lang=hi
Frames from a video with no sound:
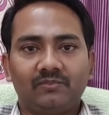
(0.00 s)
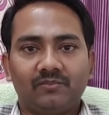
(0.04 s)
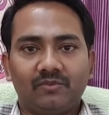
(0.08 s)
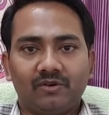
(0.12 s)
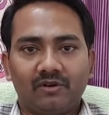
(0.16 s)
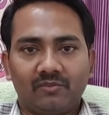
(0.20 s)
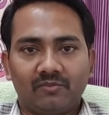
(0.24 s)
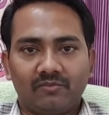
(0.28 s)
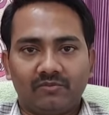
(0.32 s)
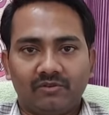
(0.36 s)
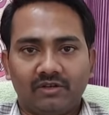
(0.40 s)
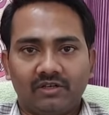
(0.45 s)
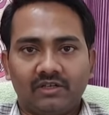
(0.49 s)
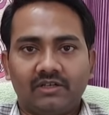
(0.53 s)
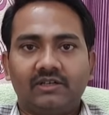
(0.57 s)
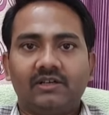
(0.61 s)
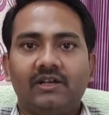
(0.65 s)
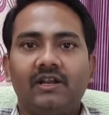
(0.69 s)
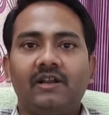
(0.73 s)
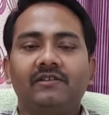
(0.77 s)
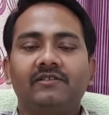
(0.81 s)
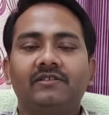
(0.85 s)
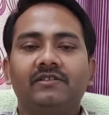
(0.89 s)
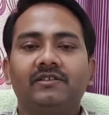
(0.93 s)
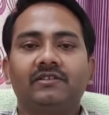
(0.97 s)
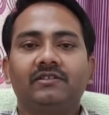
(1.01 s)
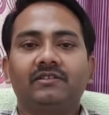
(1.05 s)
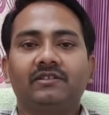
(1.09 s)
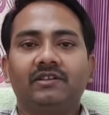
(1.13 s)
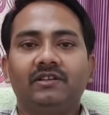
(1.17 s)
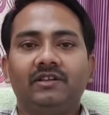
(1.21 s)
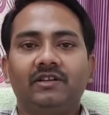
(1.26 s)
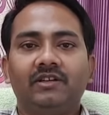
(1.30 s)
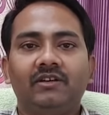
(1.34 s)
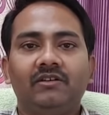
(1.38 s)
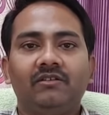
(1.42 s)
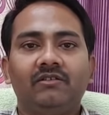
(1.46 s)
पॉपुलर करा सकते
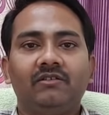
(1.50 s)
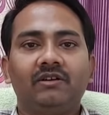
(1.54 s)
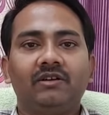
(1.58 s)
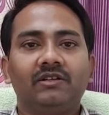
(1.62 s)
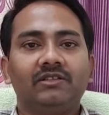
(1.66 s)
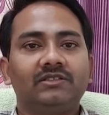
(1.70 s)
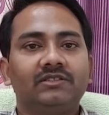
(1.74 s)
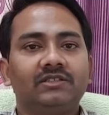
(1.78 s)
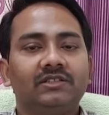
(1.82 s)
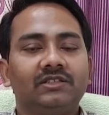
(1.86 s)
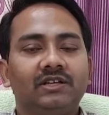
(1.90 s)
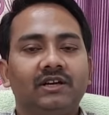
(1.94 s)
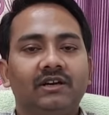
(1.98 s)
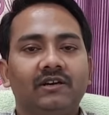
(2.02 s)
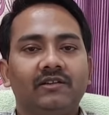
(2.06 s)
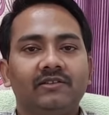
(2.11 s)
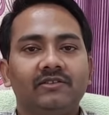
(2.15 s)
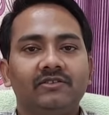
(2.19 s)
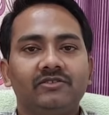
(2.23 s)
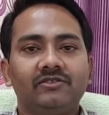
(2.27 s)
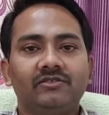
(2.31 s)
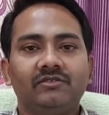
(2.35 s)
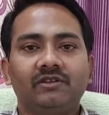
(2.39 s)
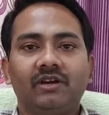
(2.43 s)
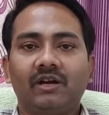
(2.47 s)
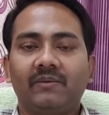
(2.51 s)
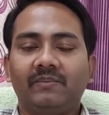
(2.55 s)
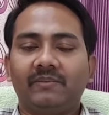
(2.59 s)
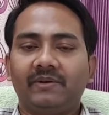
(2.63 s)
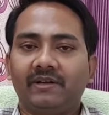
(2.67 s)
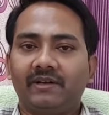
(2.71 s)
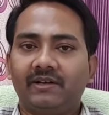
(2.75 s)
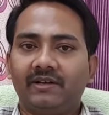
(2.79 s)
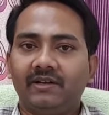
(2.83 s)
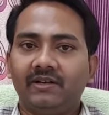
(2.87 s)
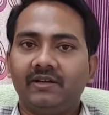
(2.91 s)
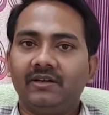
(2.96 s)
हैं और अच्छी खासी जो है आप
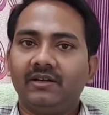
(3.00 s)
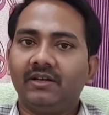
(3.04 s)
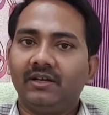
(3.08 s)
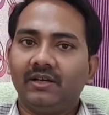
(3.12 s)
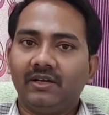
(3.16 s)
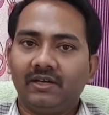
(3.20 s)
अर्निंग